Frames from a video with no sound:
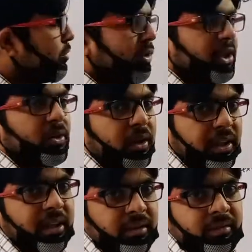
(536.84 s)
কোনটি
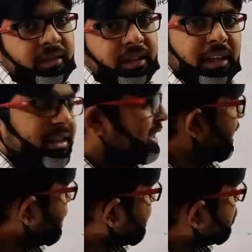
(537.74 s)
সঠিক ঠিক আছে
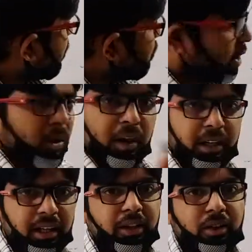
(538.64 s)
দেখা যাবে সবগুলোই
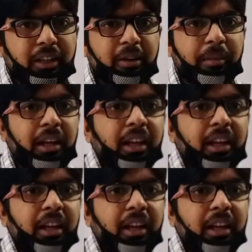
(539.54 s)
অক্টালে দেওয়া থাকবে